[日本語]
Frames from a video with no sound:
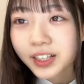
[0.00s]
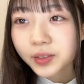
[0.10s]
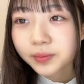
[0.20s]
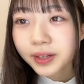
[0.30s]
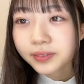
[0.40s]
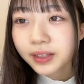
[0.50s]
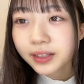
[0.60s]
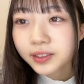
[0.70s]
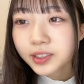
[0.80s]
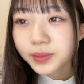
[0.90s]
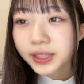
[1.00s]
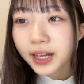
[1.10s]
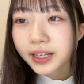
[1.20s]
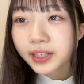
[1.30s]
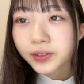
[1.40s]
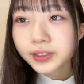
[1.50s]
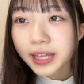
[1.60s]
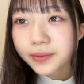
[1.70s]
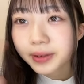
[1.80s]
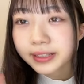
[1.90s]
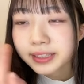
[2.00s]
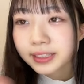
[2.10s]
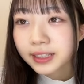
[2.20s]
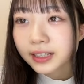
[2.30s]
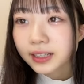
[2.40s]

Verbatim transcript: こんばんはおつみーたんありがとうございます